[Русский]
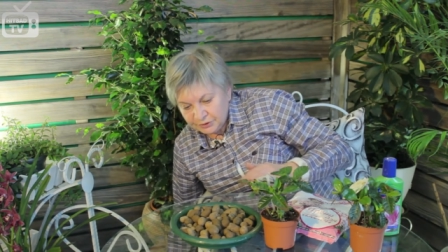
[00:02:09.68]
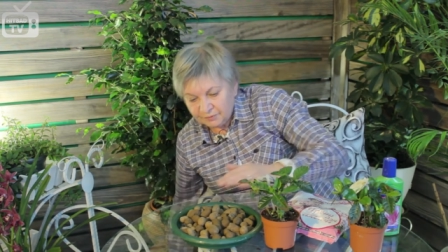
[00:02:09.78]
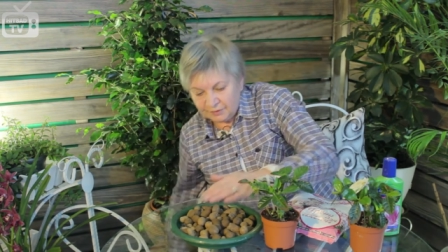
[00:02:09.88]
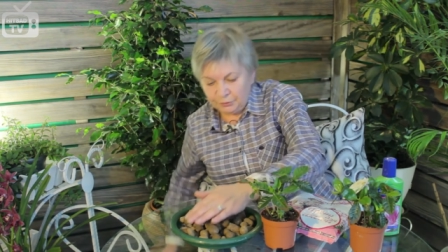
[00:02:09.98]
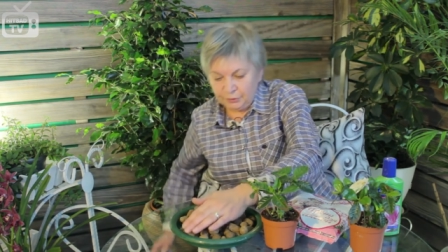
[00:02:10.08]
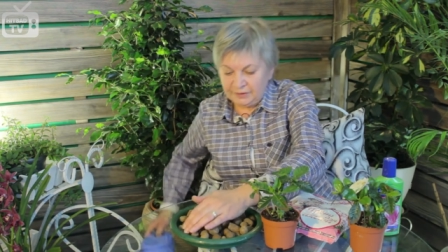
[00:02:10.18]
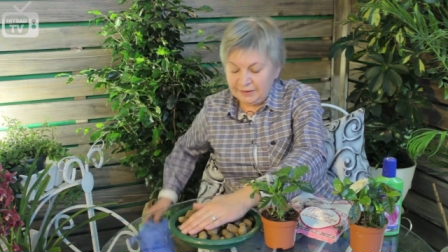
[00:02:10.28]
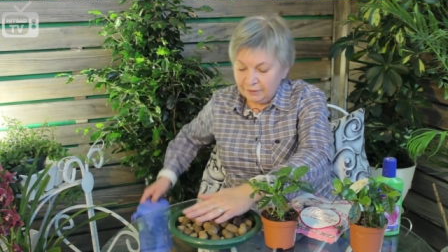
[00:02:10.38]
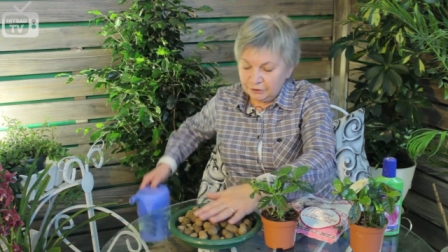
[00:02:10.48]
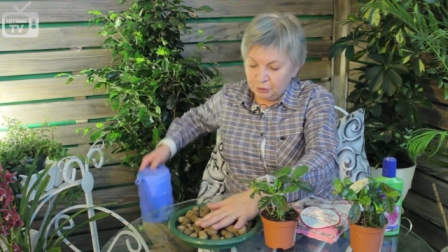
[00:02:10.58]
это водой
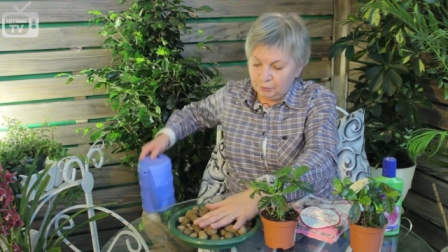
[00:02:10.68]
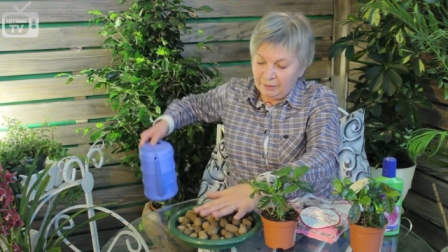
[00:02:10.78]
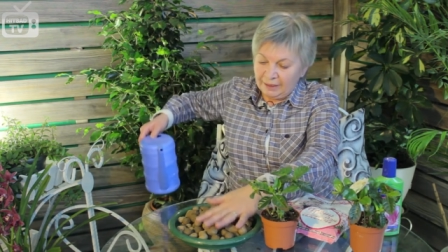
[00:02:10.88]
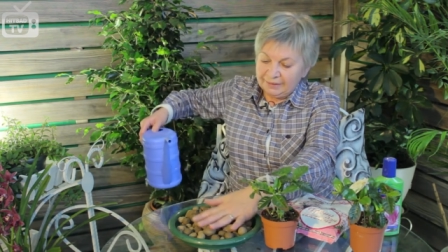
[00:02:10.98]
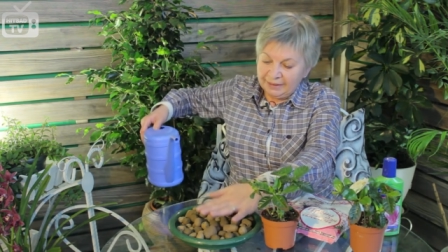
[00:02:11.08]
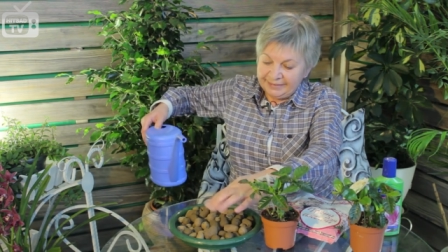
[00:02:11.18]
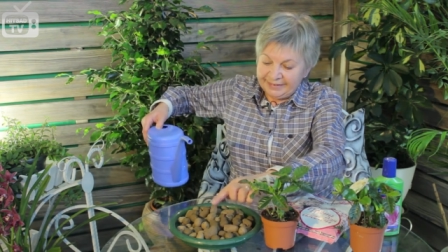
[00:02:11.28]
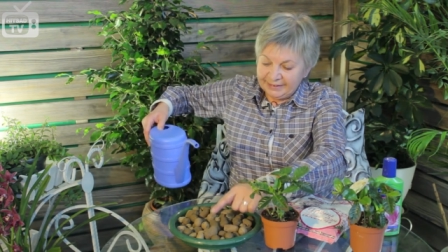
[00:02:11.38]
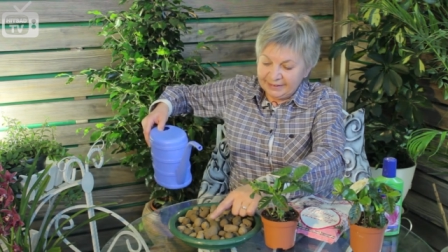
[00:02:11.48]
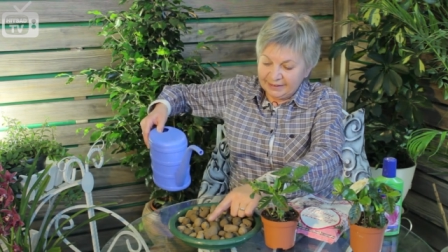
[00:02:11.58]
так, чтобы она
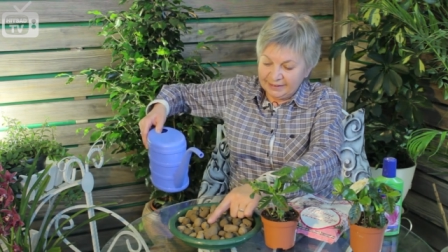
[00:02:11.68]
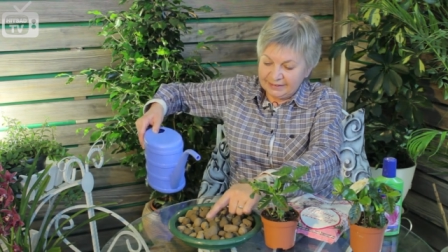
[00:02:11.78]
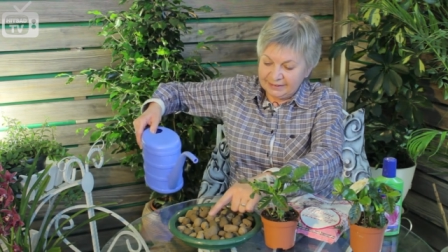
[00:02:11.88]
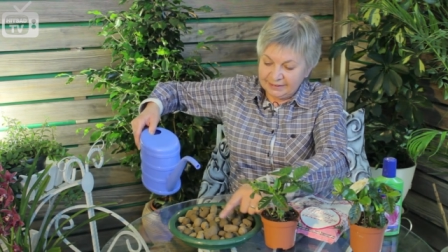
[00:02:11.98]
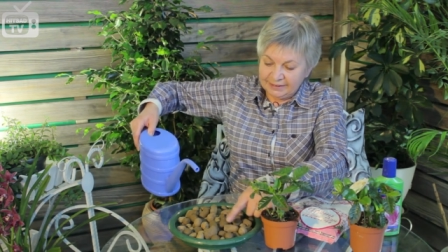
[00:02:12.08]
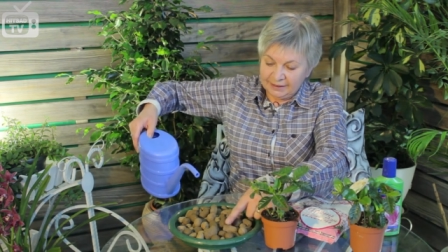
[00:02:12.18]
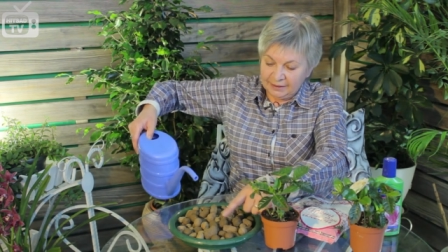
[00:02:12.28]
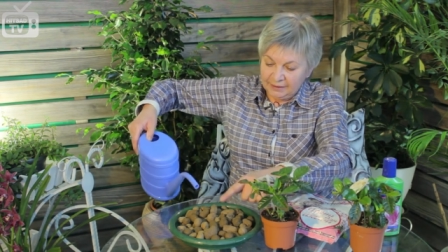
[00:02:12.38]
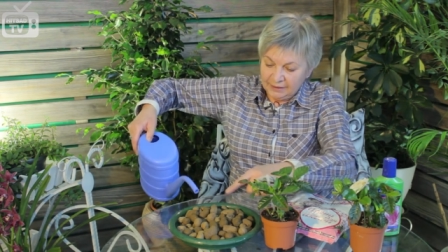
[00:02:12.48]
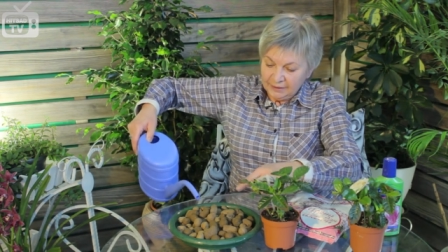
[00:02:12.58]
не доходила
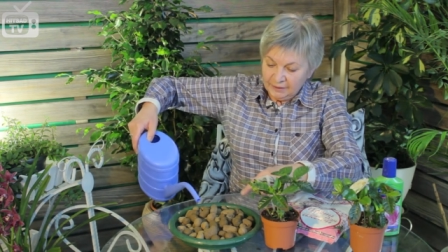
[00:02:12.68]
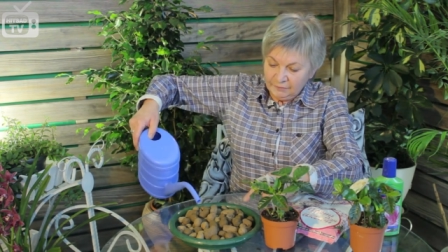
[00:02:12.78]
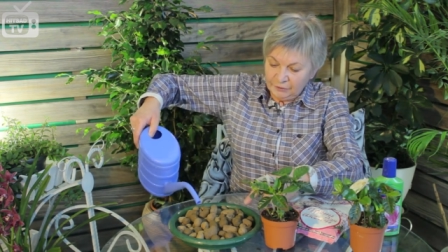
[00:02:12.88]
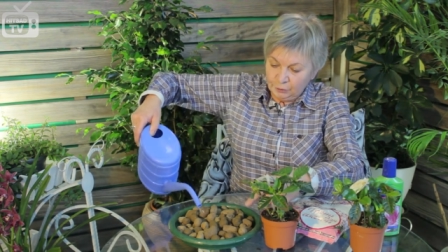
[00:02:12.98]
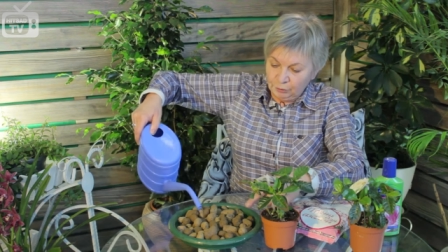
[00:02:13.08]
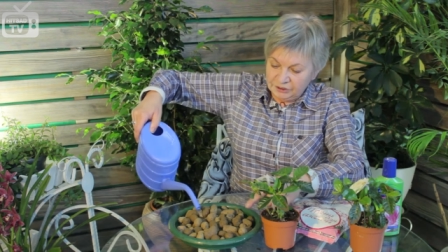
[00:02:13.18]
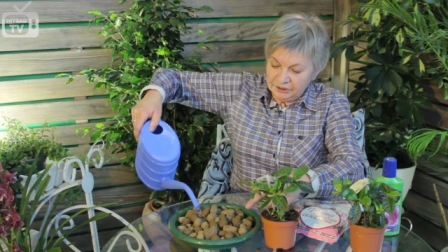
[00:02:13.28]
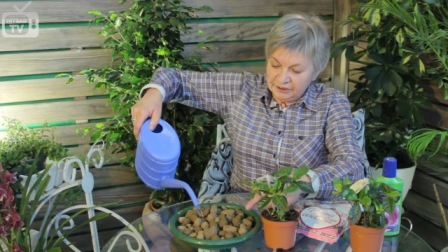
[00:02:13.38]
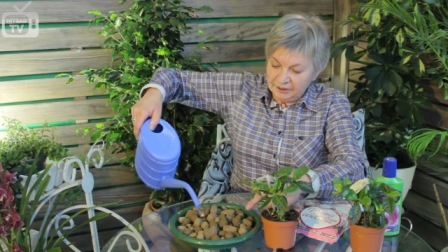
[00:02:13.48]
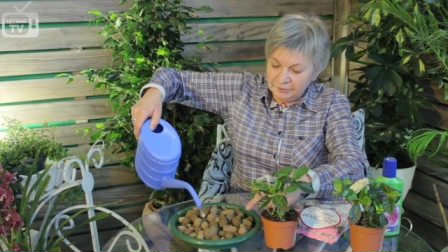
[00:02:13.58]
до верхушки
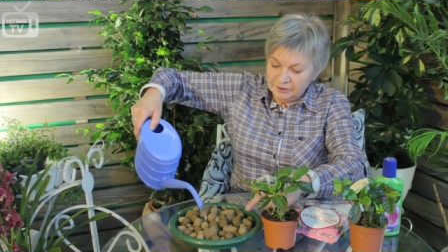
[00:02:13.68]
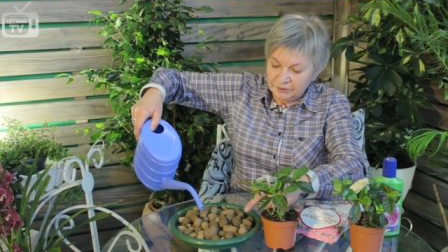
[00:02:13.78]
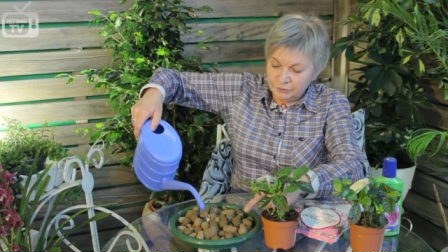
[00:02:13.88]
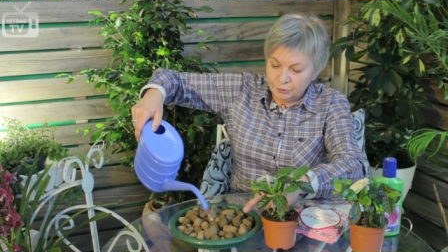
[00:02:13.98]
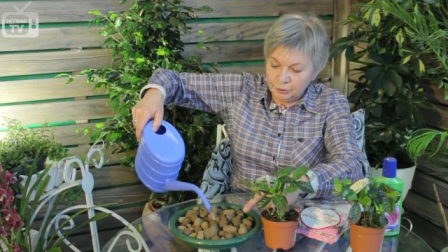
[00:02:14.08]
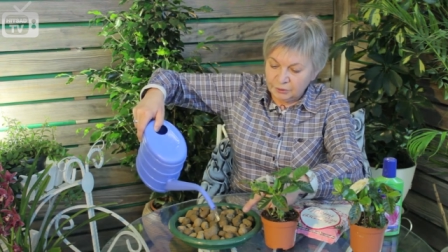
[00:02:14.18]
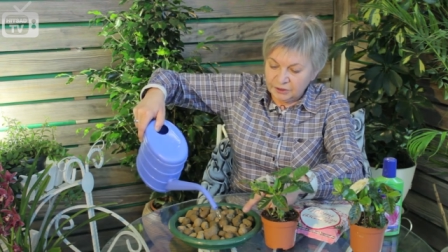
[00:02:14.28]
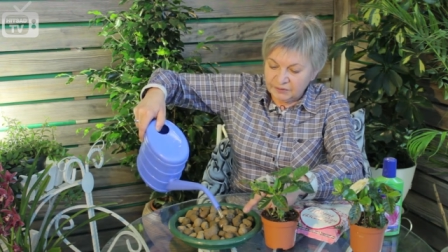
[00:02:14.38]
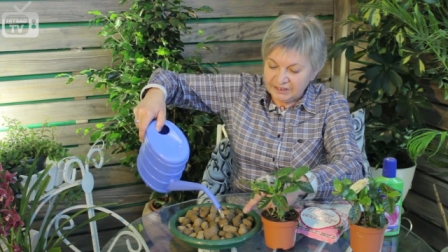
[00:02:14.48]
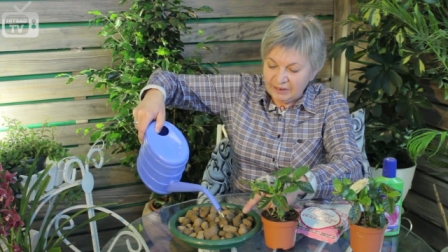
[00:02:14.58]
керамзита. То есть у
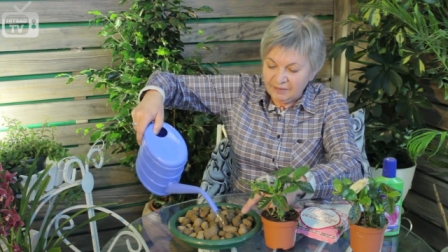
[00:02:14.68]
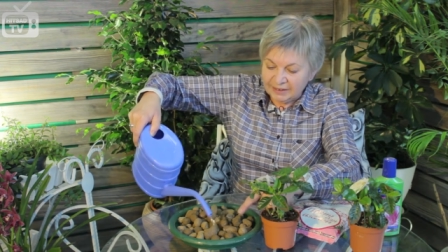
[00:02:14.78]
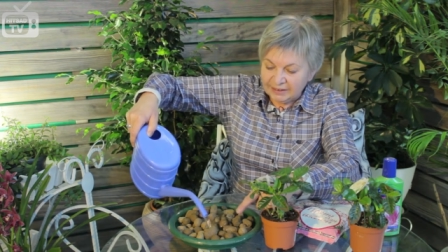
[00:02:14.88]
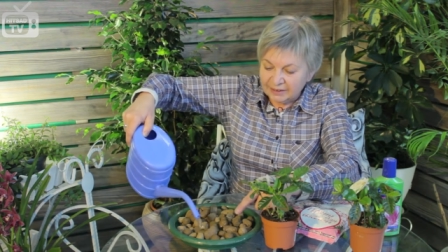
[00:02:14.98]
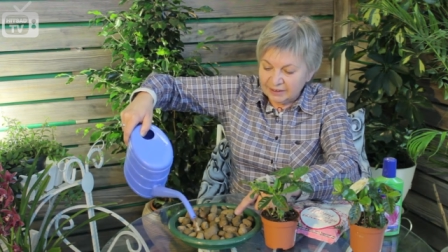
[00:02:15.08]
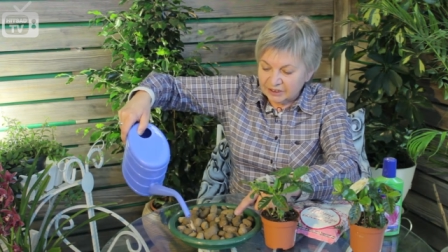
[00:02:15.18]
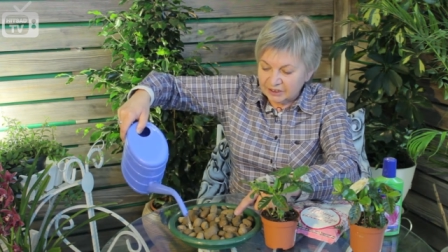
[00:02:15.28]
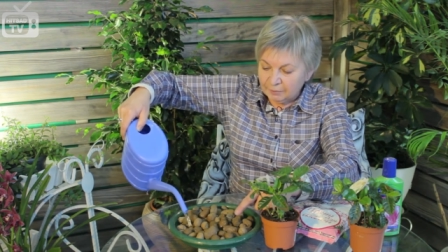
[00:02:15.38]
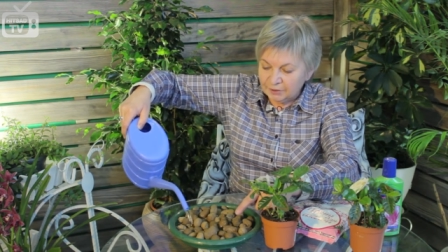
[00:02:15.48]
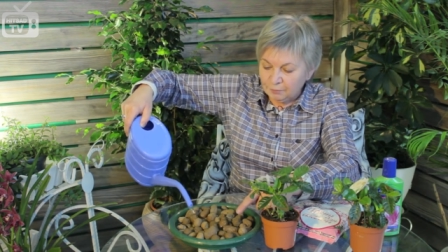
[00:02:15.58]
нас вся вода
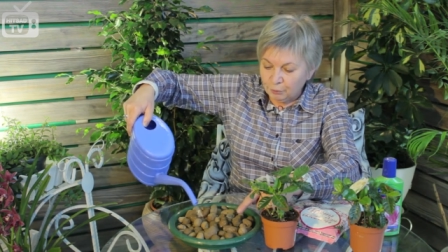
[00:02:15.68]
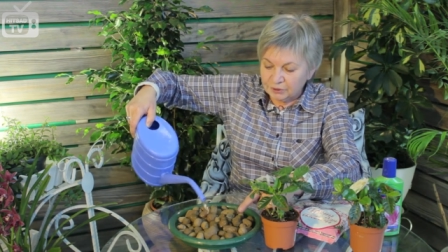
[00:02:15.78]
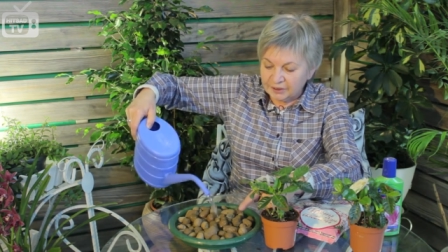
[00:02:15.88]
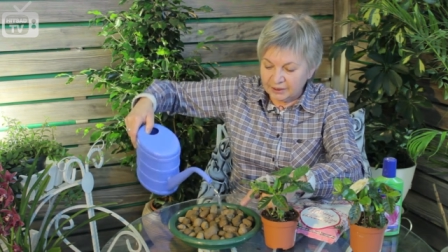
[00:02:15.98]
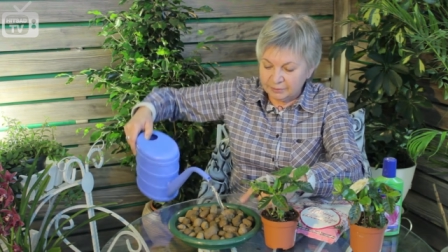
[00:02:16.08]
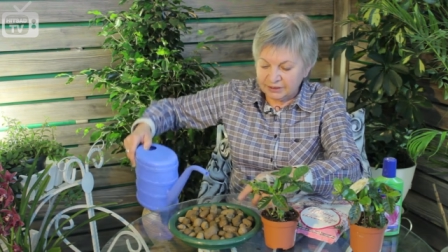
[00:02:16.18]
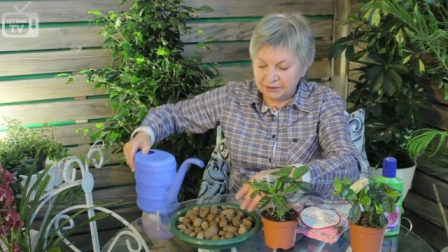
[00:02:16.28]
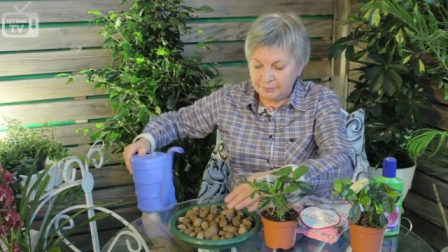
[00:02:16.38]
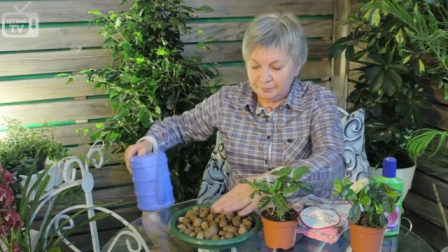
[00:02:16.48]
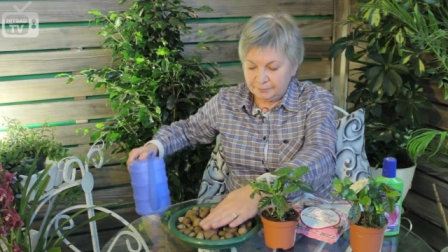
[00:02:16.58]
должна быть под
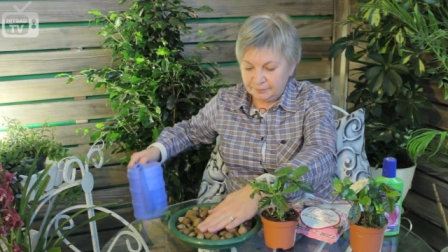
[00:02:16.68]
керамзитом.